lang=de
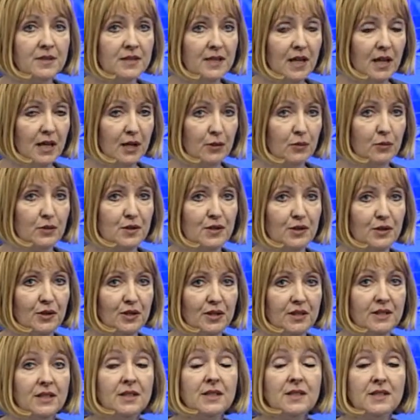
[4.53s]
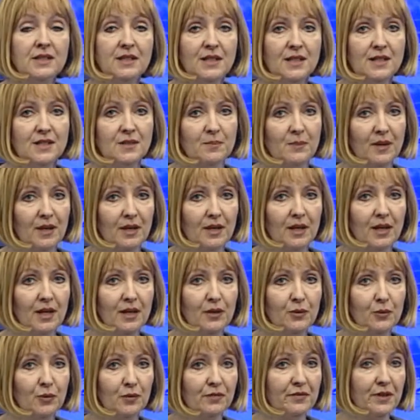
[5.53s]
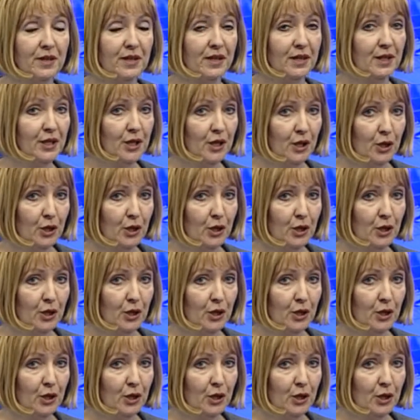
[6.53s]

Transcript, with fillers: Tagungsort ist diesmal Hannover.